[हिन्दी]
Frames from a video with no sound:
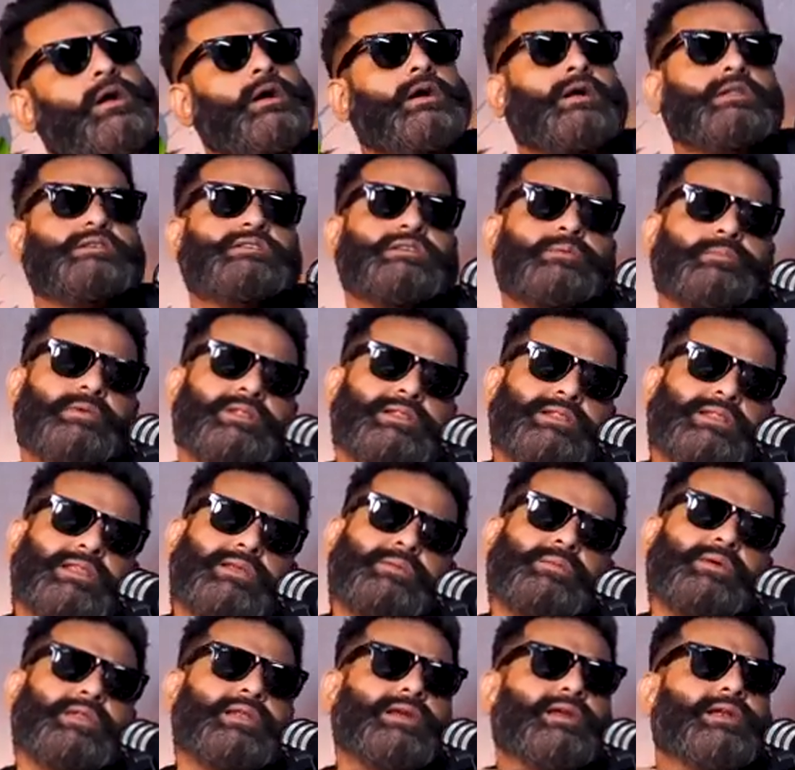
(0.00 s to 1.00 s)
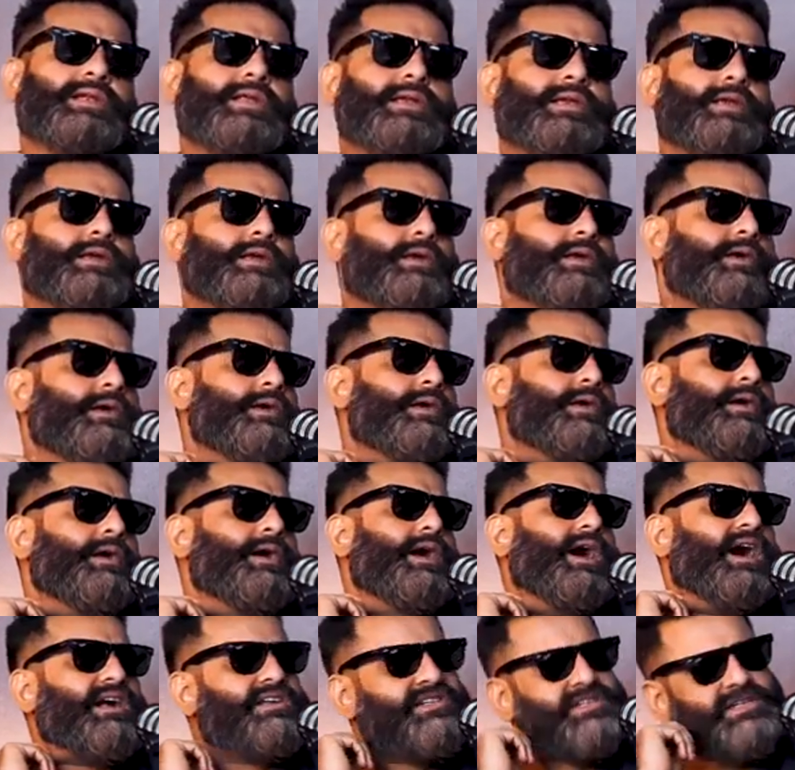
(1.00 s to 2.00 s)
अंकल से मिलते हैं मैंने कहा ठीक
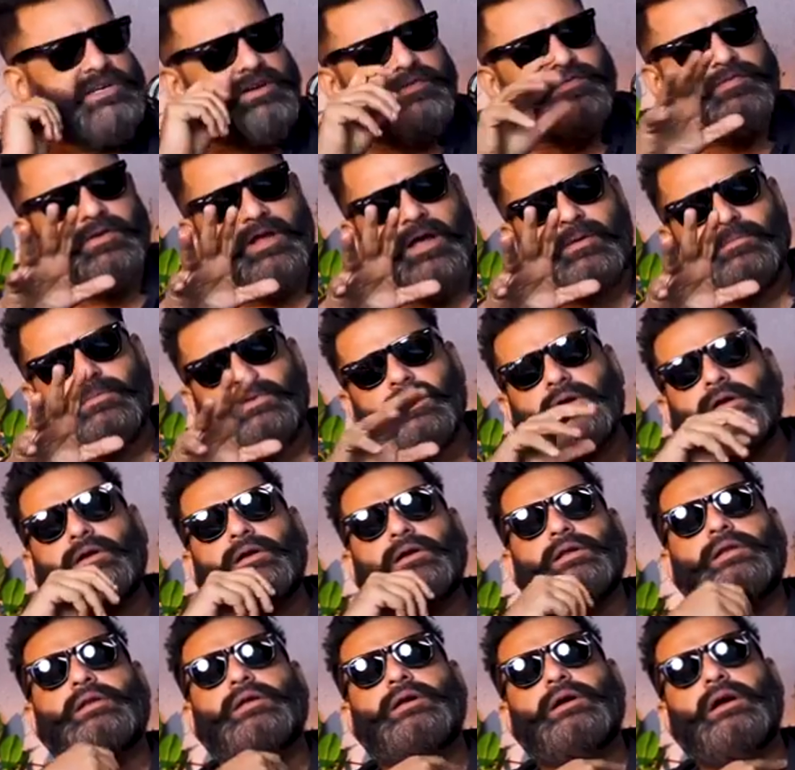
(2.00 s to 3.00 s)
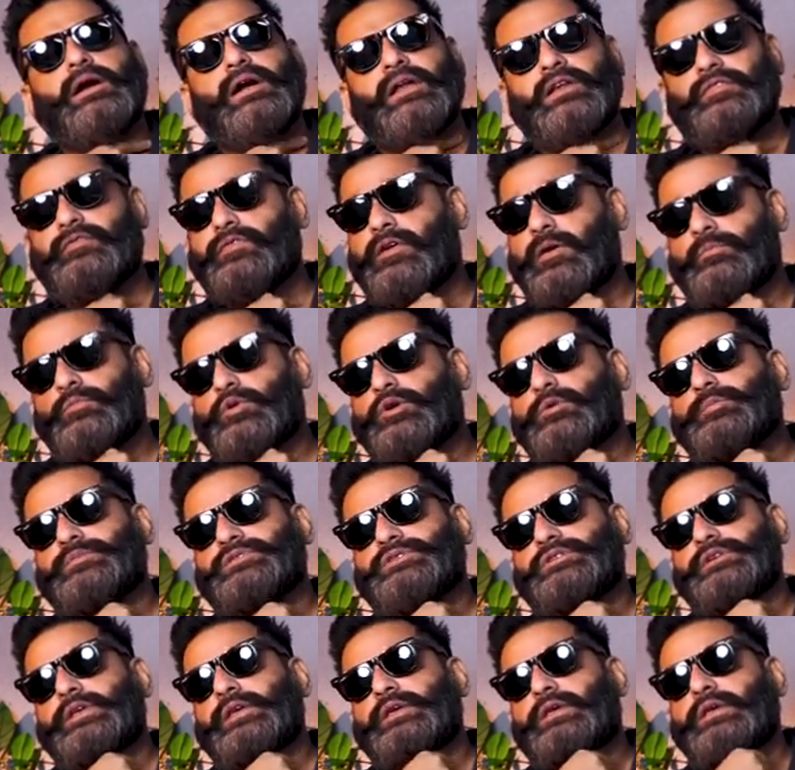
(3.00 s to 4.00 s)
अशरफ नाम था अंकल का अगर इफ़ आई एम नॉट
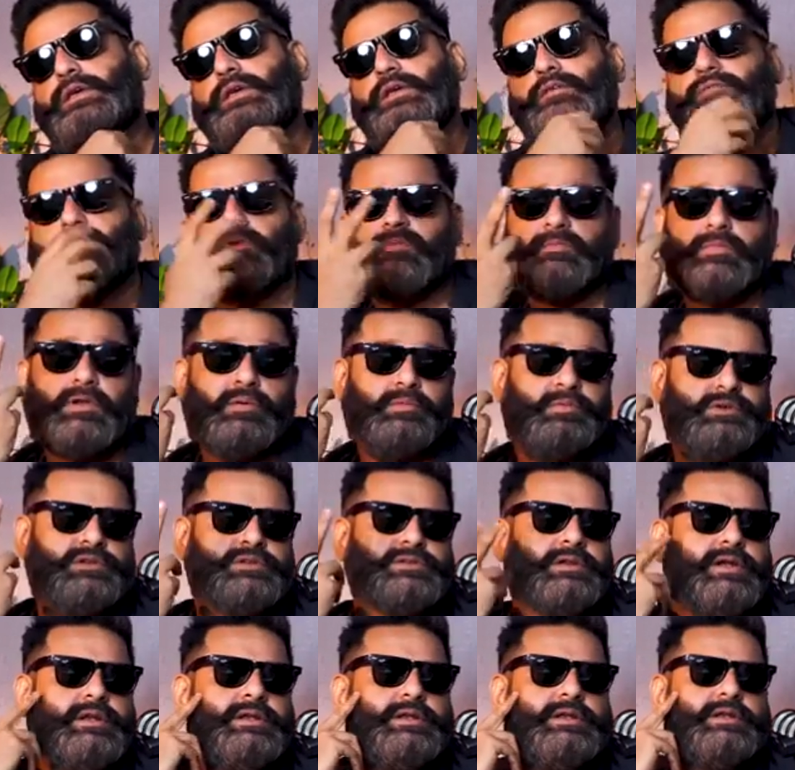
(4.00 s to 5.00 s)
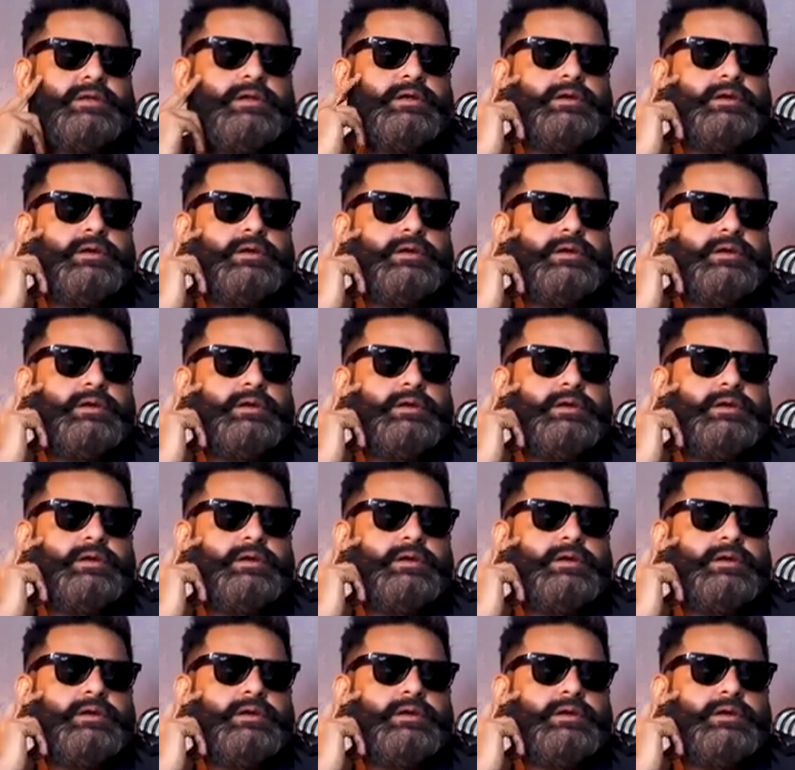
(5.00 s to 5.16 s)
मिस्टेकिंग माई मेमोरीज का